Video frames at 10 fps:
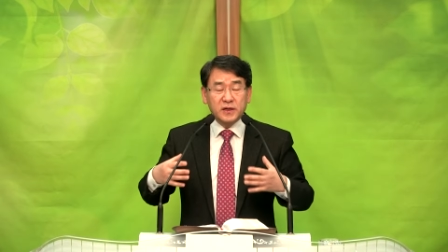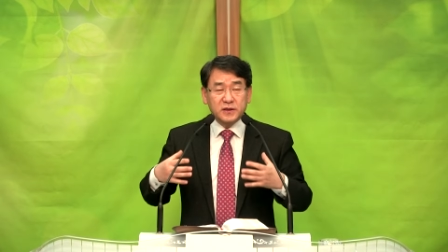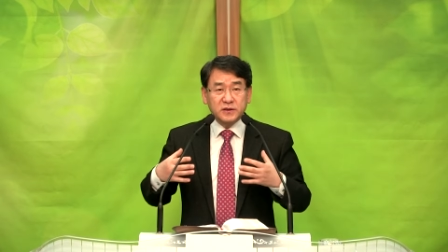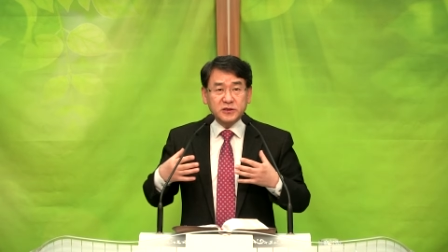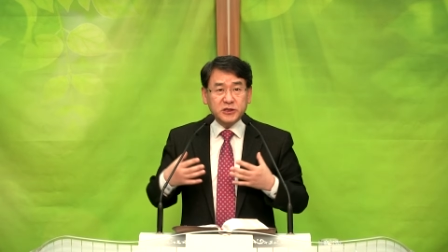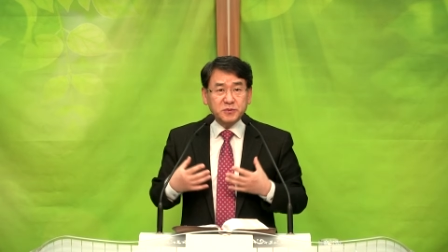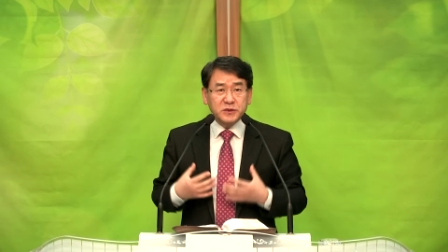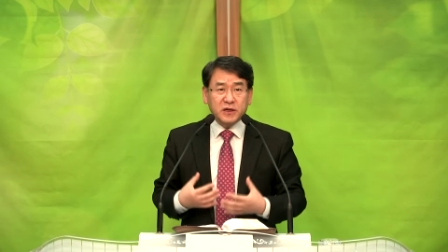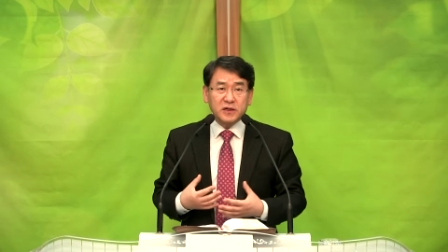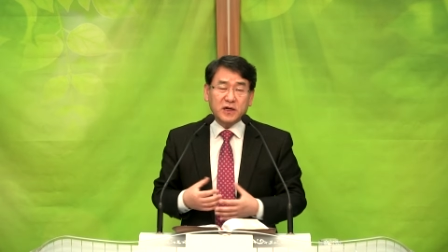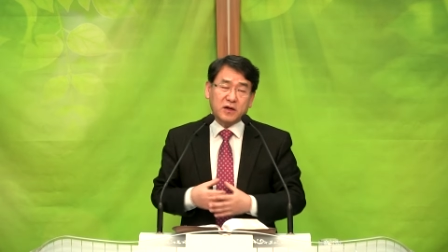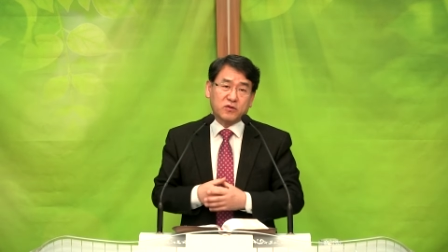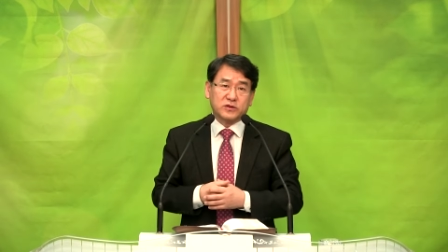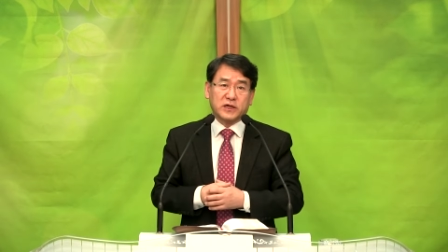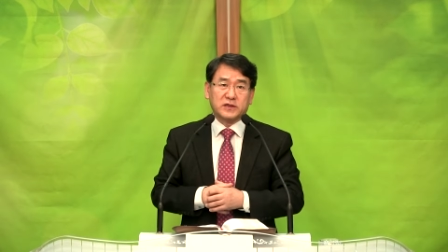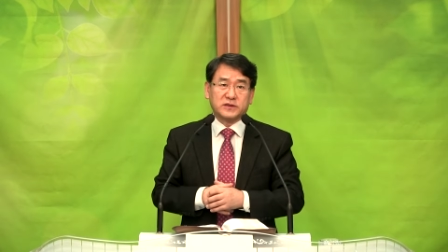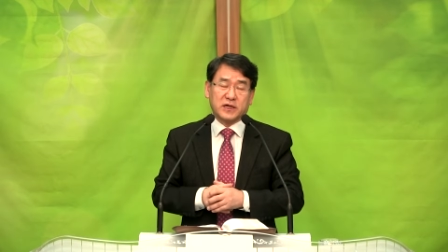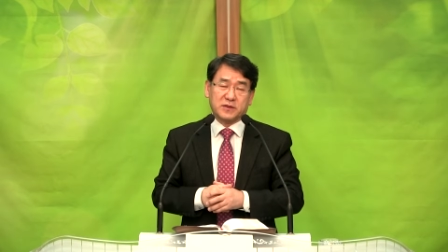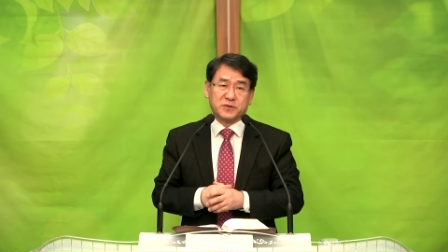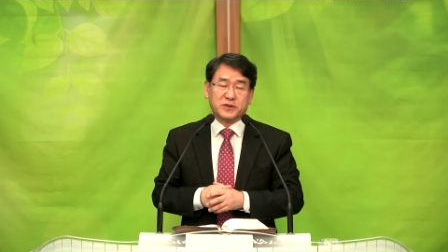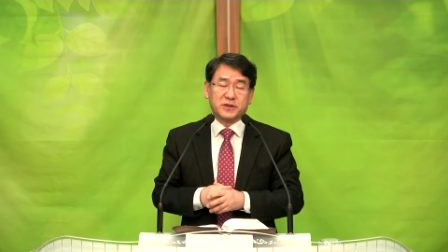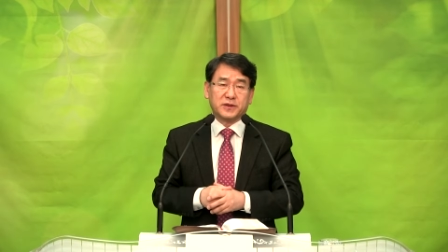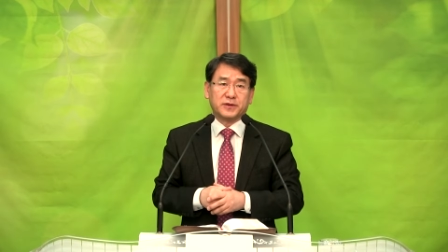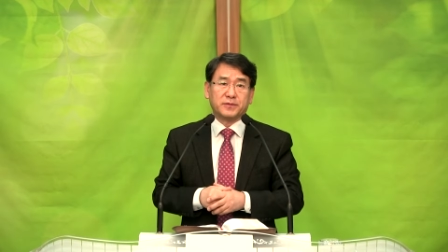음, 심장을 갖고 사는 사람들이에요.